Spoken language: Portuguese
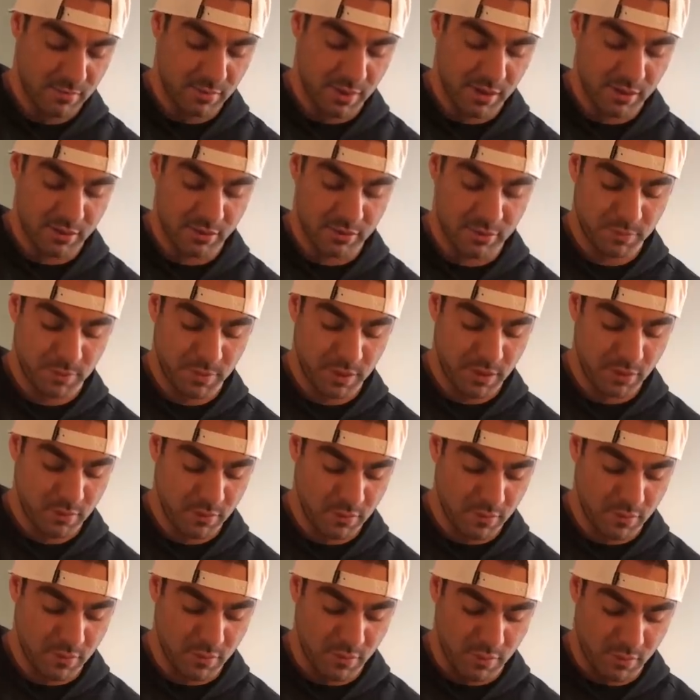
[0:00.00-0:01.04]
peito de
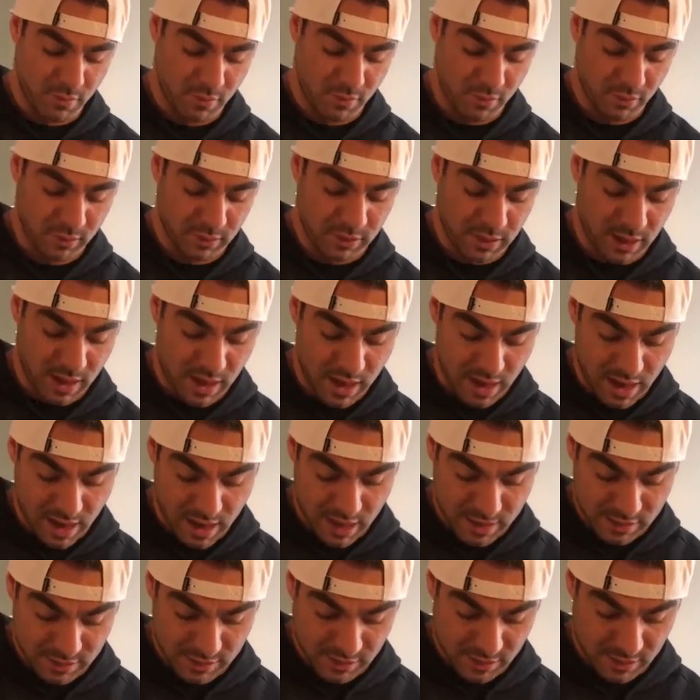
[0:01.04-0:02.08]
peru,
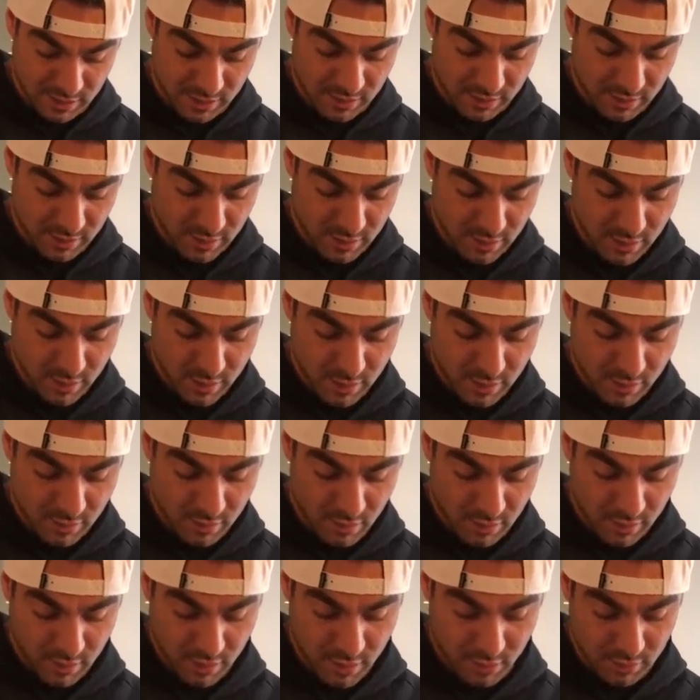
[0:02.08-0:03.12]
cottage,
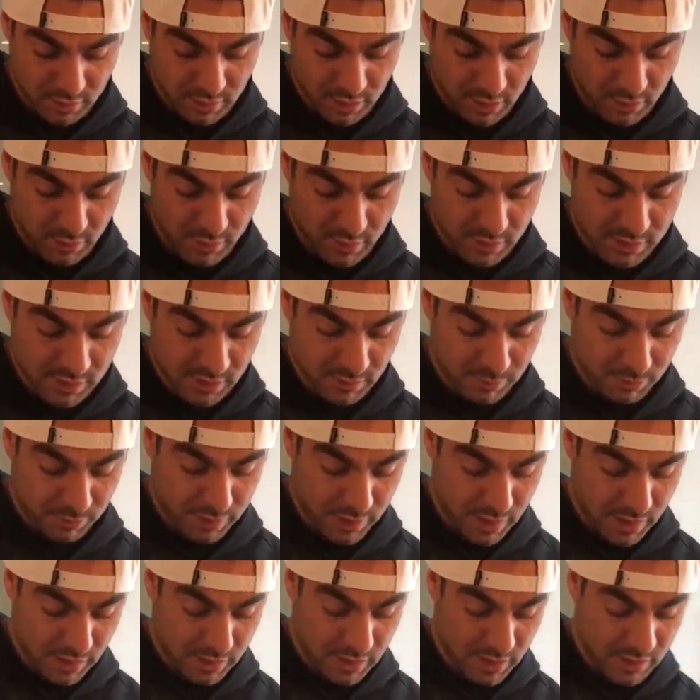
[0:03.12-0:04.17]
qualquer outra coisa
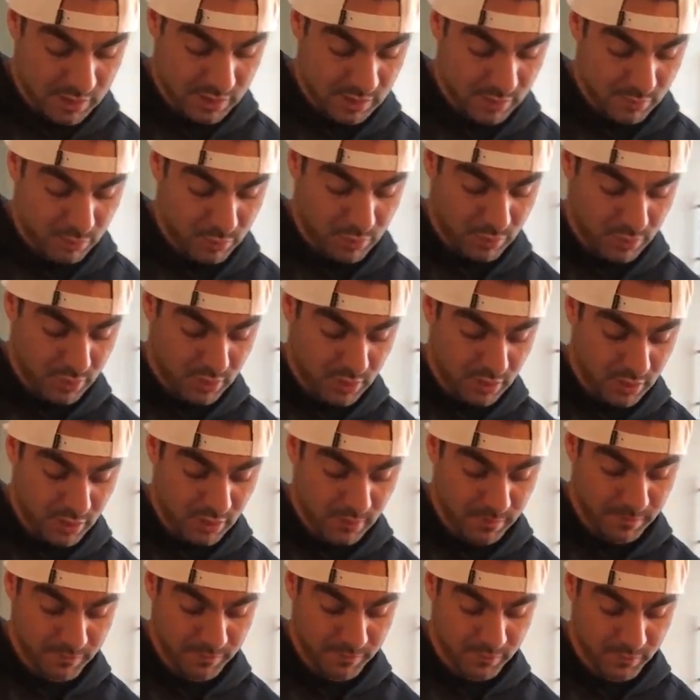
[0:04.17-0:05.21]
para dar sabor aí
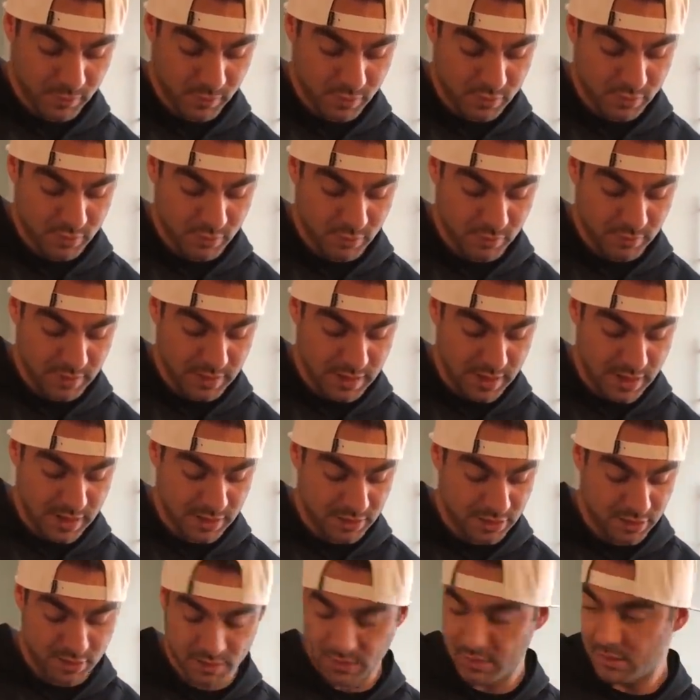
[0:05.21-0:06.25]
no seu
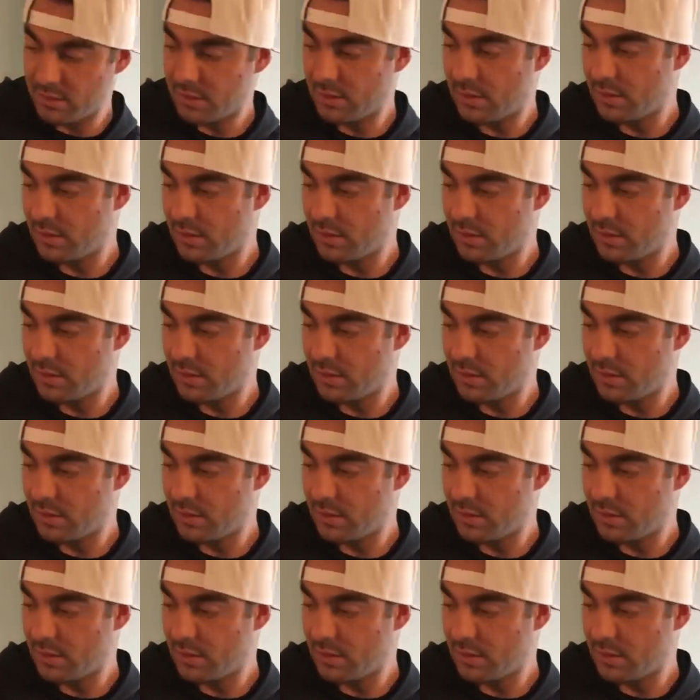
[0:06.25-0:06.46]
omelete